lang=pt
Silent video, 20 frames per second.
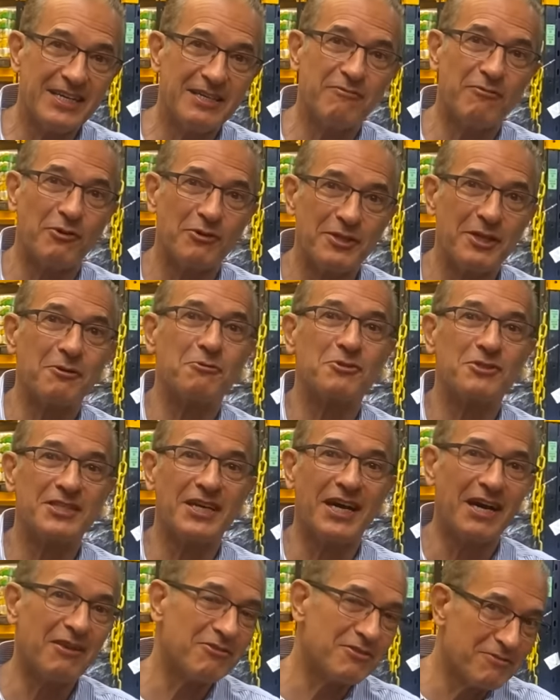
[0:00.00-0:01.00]
e vou
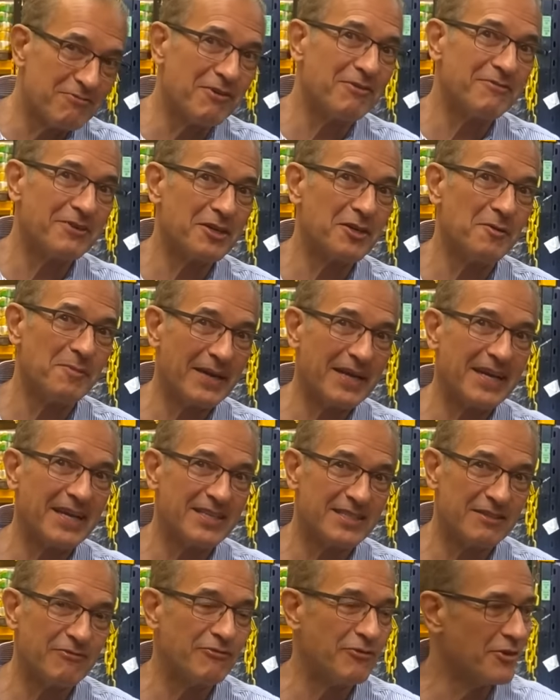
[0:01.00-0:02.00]
degustá-los e vamos ver como é que eles
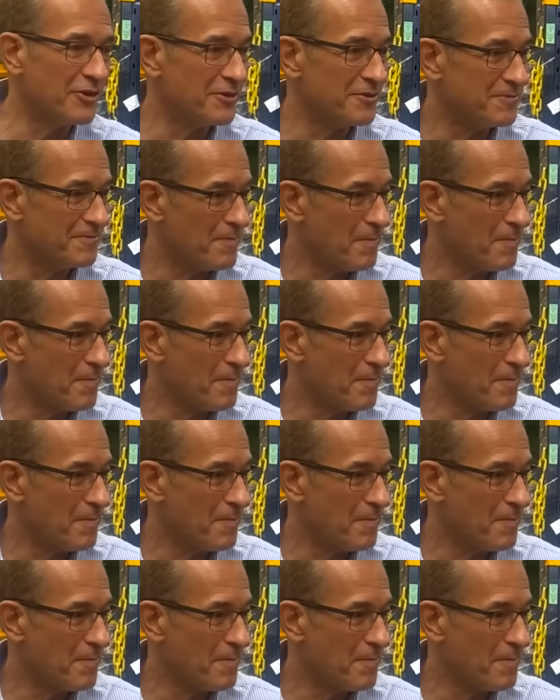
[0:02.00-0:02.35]
se foram.